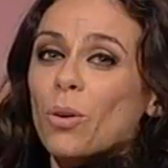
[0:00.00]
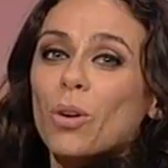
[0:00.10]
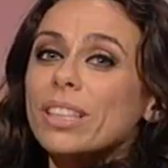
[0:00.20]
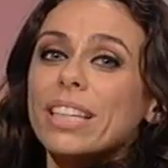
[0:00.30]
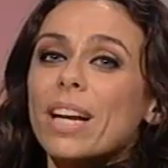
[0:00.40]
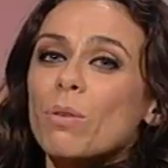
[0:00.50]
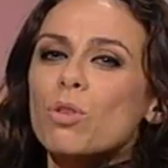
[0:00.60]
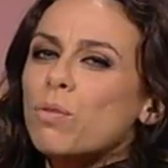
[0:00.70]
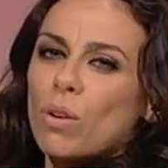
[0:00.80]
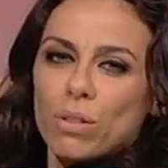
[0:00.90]
que conta é, é o
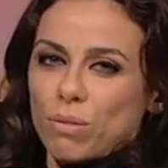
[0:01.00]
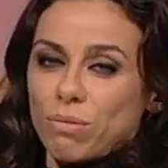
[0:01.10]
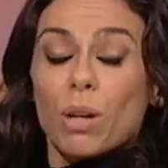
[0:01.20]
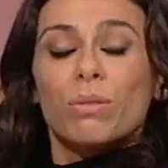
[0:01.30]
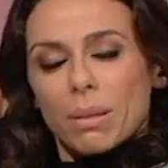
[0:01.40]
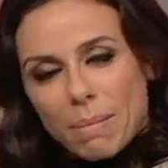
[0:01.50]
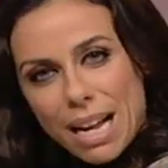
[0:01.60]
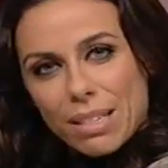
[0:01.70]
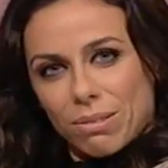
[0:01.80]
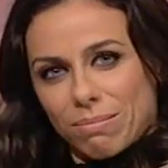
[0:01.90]
esforço, é o
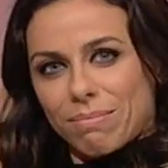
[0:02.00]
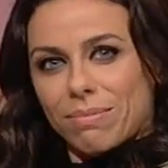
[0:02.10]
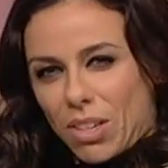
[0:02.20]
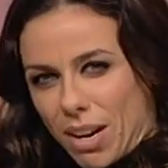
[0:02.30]
trabalho. Ok?